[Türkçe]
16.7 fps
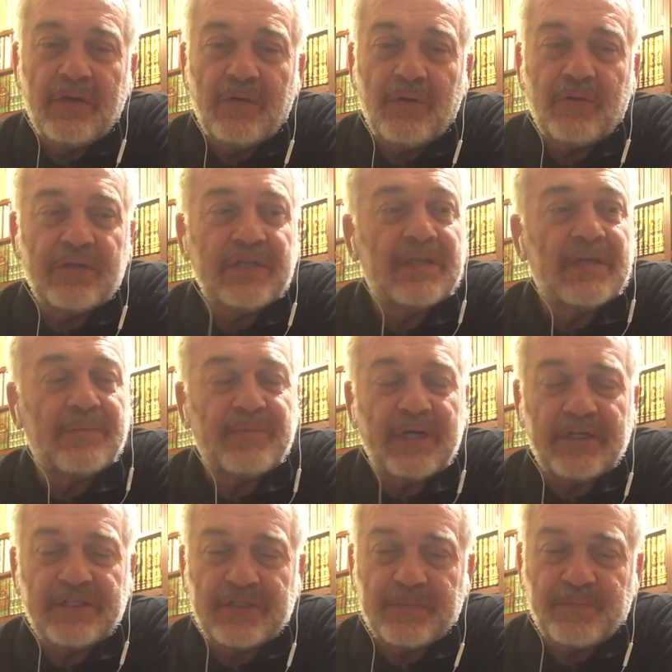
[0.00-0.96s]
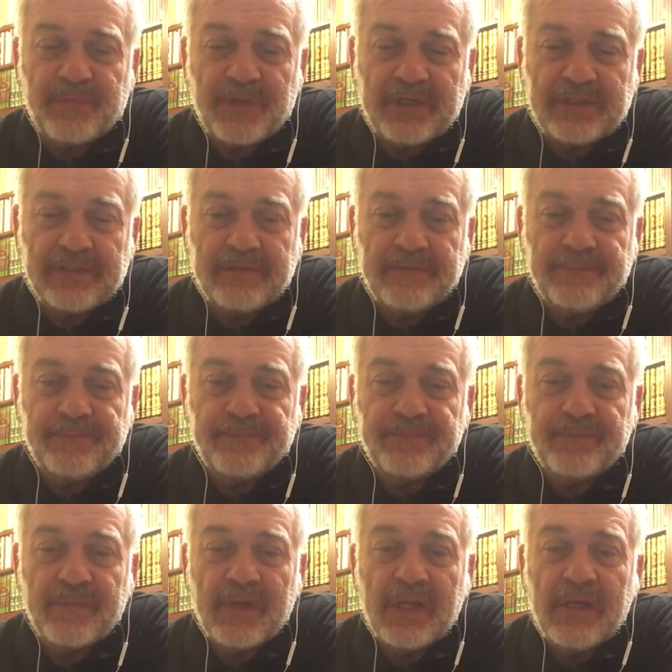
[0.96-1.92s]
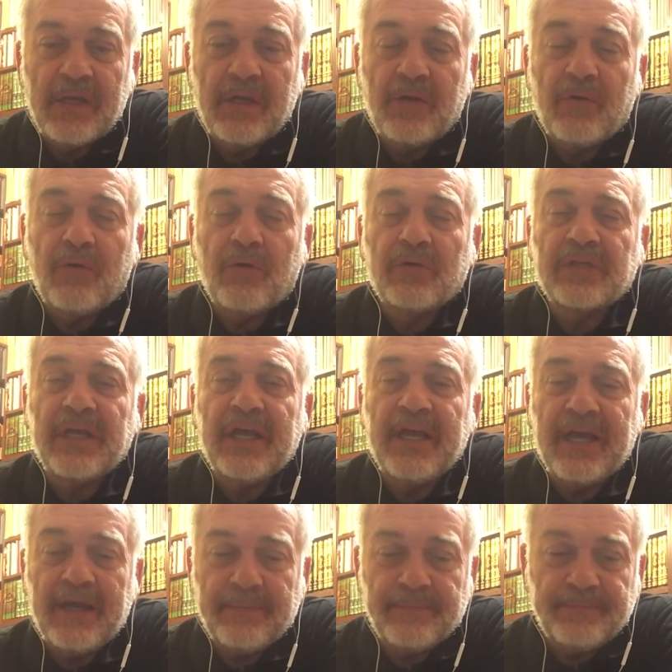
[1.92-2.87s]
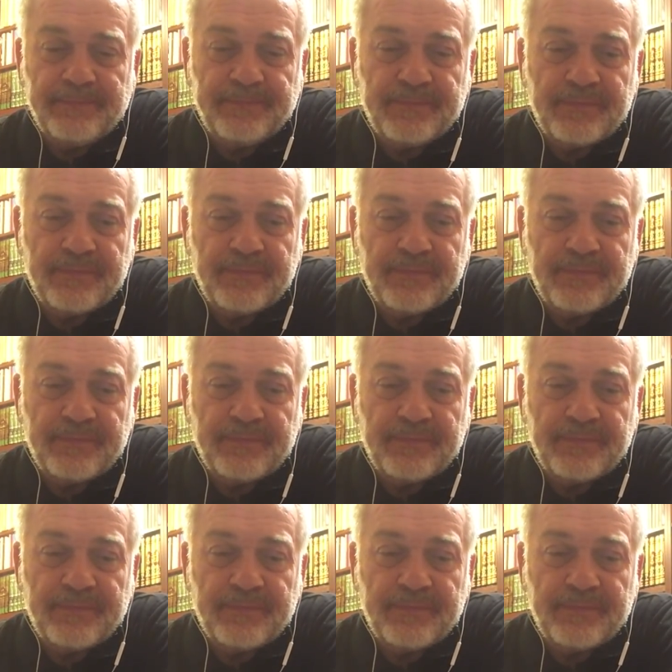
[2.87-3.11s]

O kitabı açıp bakın. Orada hem